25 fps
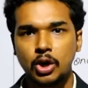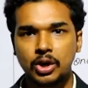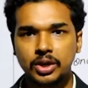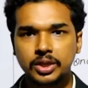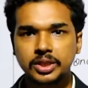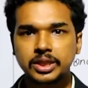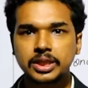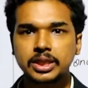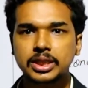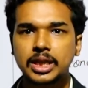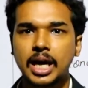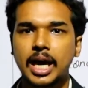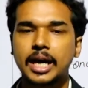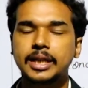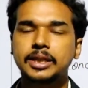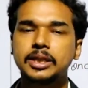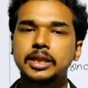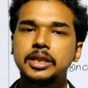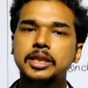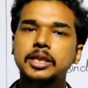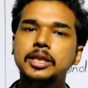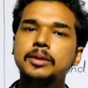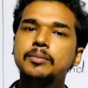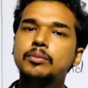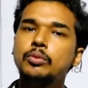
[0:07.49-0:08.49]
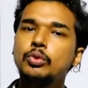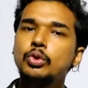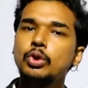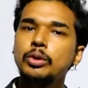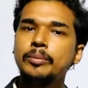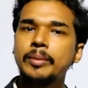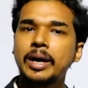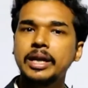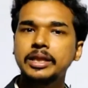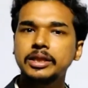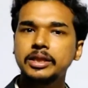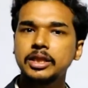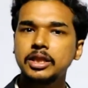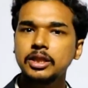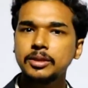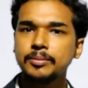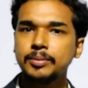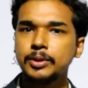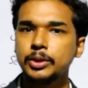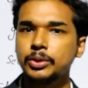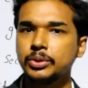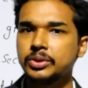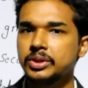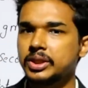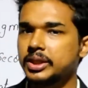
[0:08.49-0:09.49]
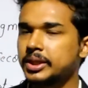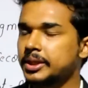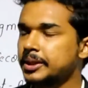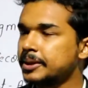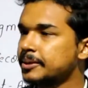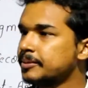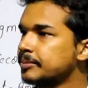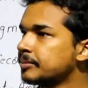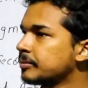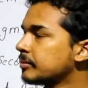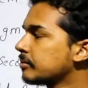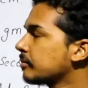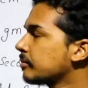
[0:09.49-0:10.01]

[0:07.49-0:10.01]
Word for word: और सात ही मूल मात्रक भी होते हैं